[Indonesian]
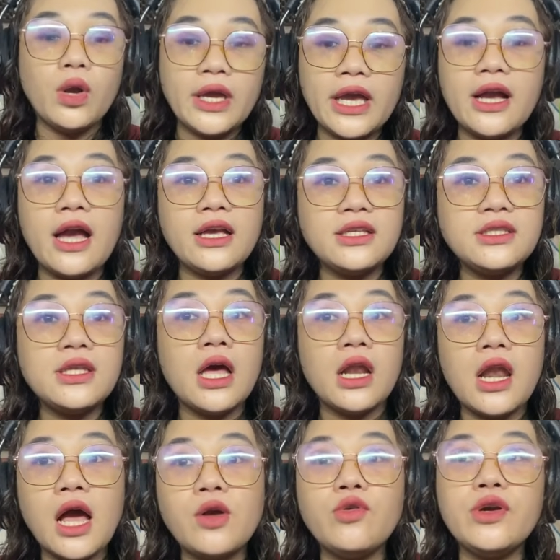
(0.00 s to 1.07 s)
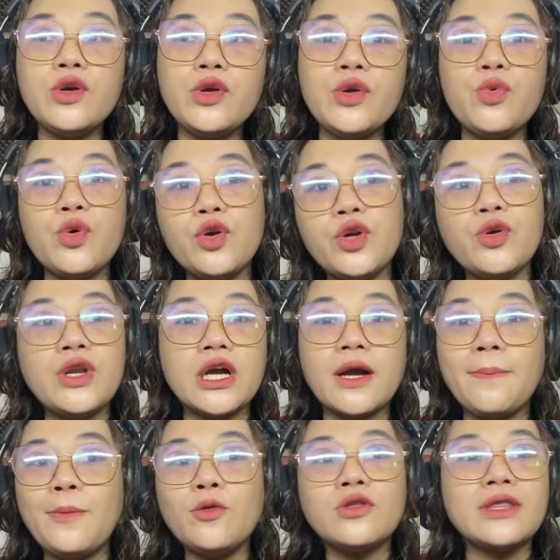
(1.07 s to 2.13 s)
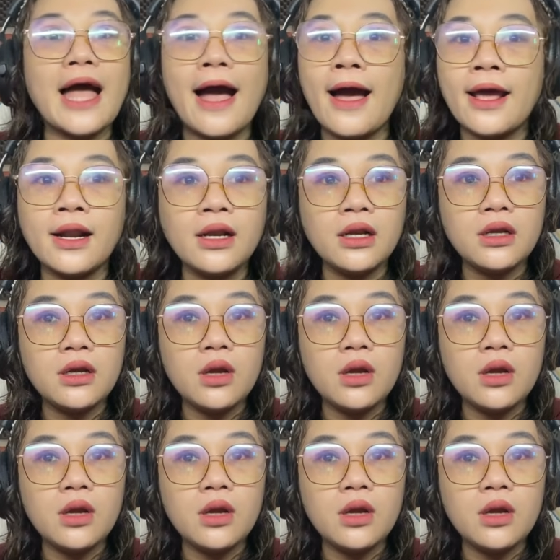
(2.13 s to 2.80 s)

okay guys lagu Hugi-Hugi udah keputar